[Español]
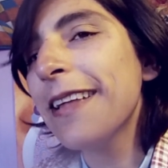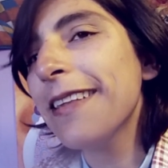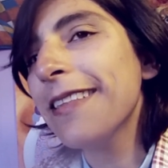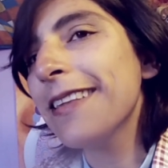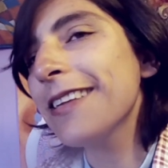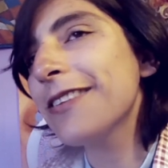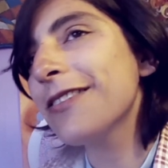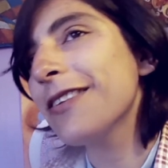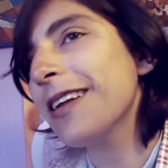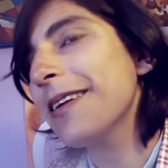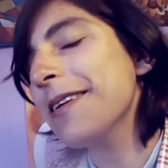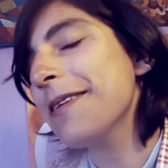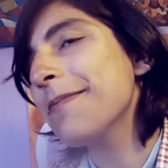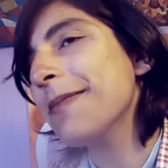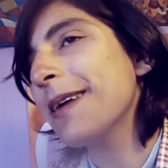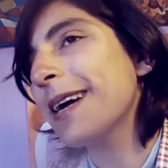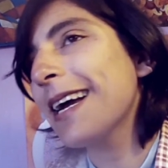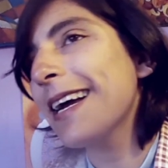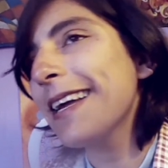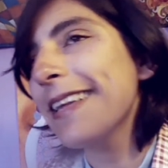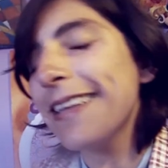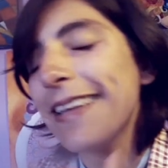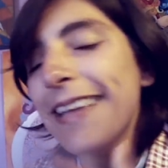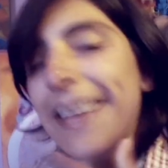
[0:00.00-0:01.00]
De hecho, en la misma
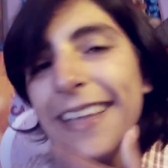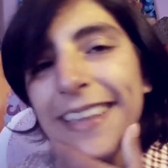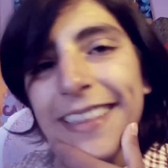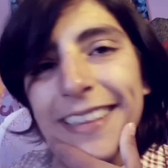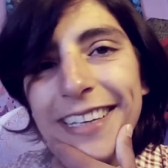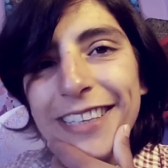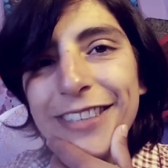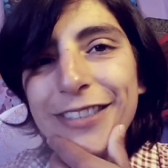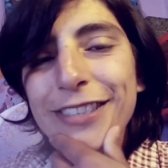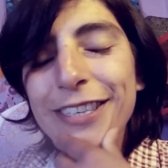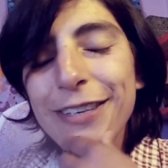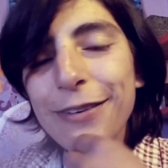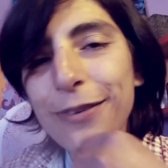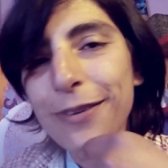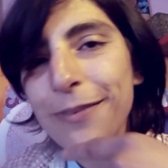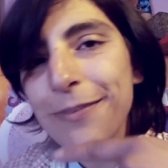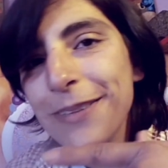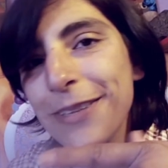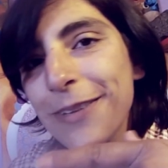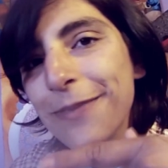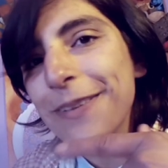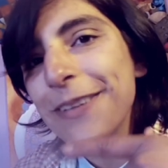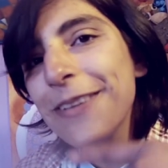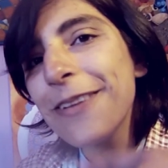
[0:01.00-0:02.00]
calle. De hecho, ese Juan me
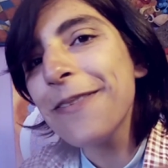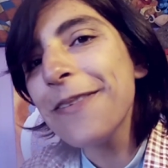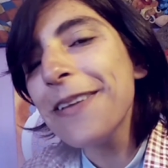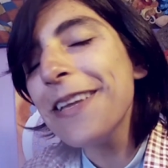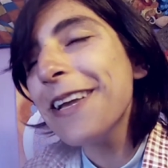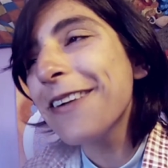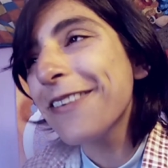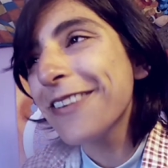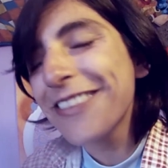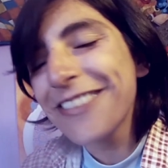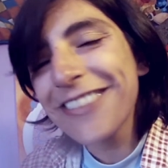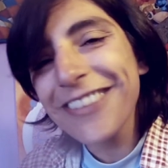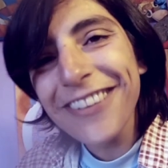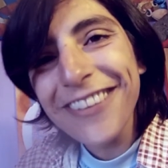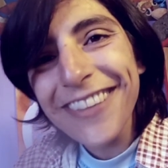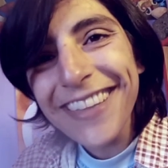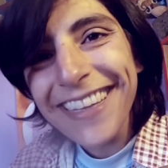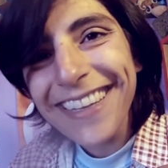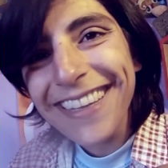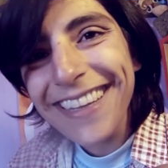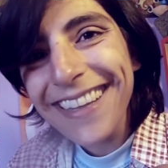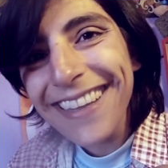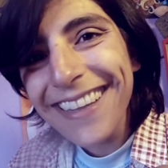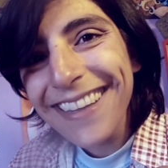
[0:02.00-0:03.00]
atropelló a mí y cuando se lo
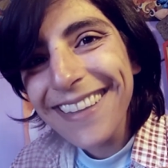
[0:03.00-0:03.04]
dije,